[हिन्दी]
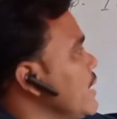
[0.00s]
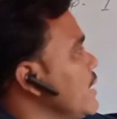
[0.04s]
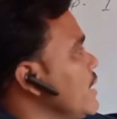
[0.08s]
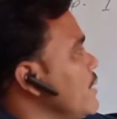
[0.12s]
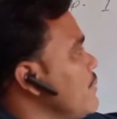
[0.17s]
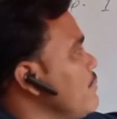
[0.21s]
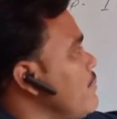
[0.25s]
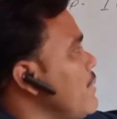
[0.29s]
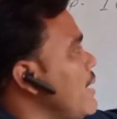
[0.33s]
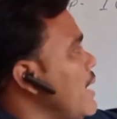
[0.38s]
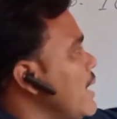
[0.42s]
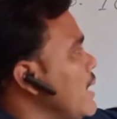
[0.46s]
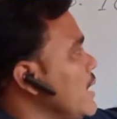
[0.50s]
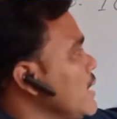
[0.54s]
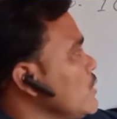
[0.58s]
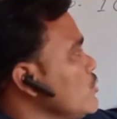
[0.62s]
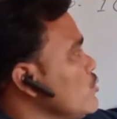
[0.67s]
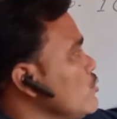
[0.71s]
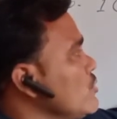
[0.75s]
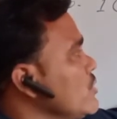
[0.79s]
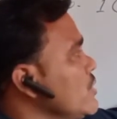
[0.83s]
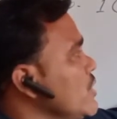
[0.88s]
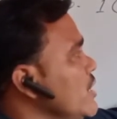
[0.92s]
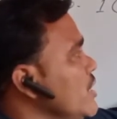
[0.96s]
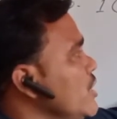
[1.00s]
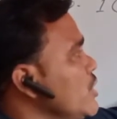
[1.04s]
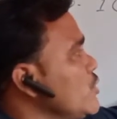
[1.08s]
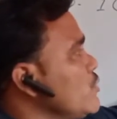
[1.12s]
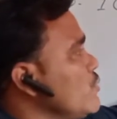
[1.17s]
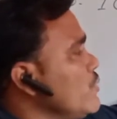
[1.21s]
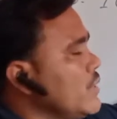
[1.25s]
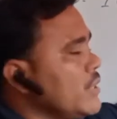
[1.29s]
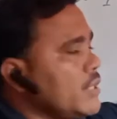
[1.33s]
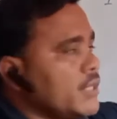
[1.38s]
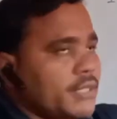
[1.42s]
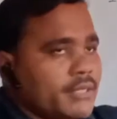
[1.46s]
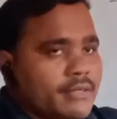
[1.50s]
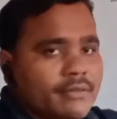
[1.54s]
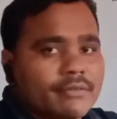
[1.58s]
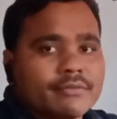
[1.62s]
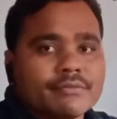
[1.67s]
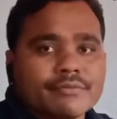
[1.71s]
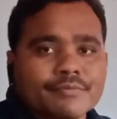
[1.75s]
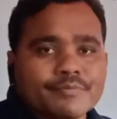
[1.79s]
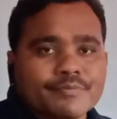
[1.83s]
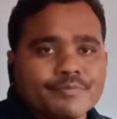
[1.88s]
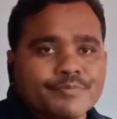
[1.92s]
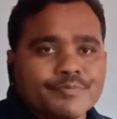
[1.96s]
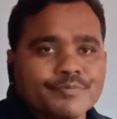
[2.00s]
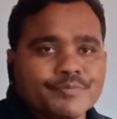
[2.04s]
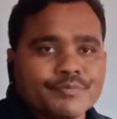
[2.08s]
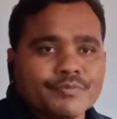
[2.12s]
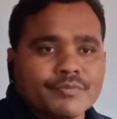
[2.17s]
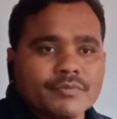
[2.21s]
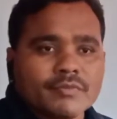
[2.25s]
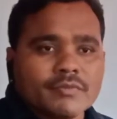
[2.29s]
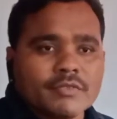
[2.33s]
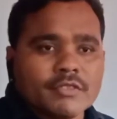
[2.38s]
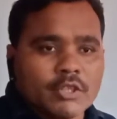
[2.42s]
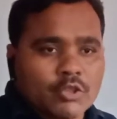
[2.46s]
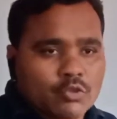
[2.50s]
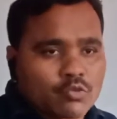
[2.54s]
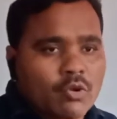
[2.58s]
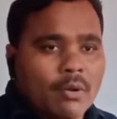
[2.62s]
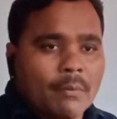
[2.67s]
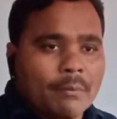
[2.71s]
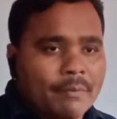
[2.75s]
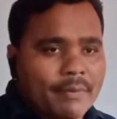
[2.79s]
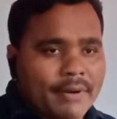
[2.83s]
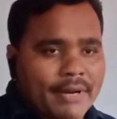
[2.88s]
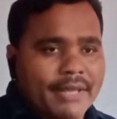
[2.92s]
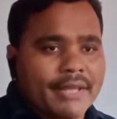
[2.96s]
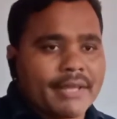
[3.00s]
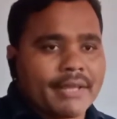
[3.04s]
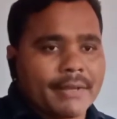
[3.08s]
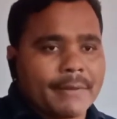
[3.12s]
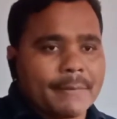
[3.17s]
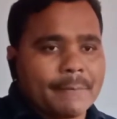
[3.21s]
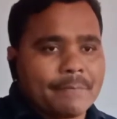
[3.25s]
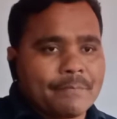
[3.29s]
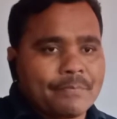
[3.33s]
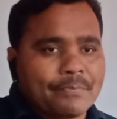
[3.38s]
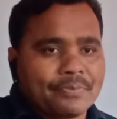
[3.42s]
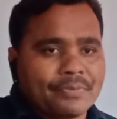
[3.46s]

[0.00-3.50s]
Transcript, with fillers: लेकर 1206 ईस्वी तक इसको हम पढ़ेंगे